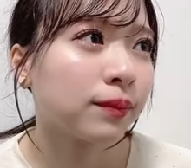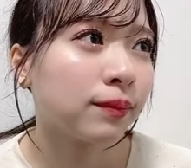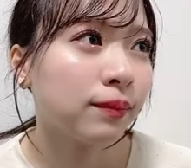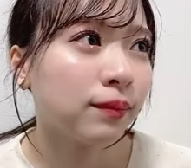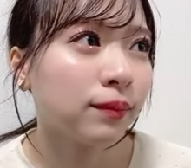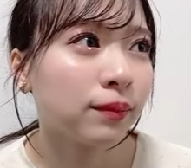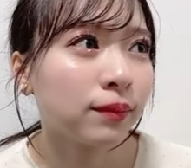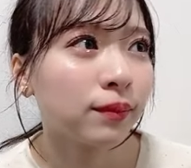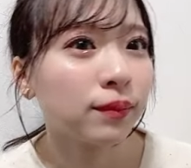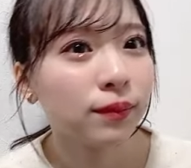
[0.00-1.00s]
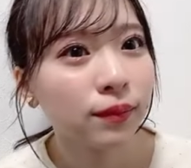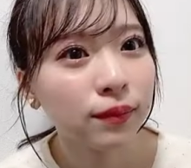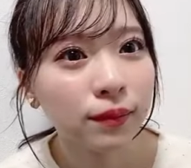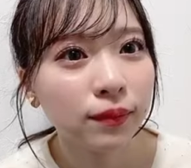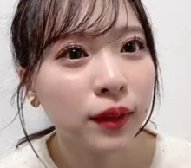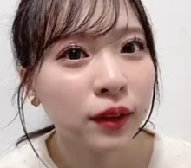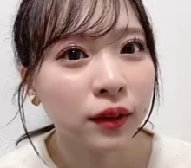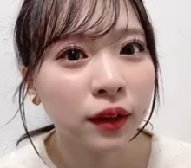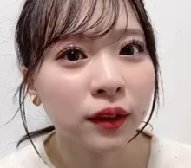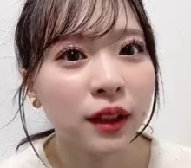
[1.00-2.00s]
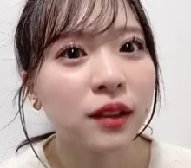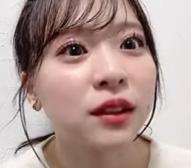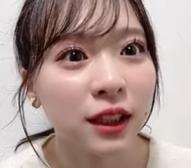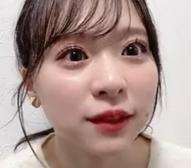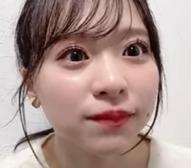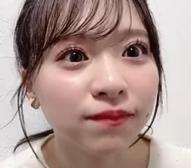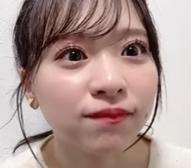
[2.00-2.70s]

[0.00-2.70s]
うんビジュアルですし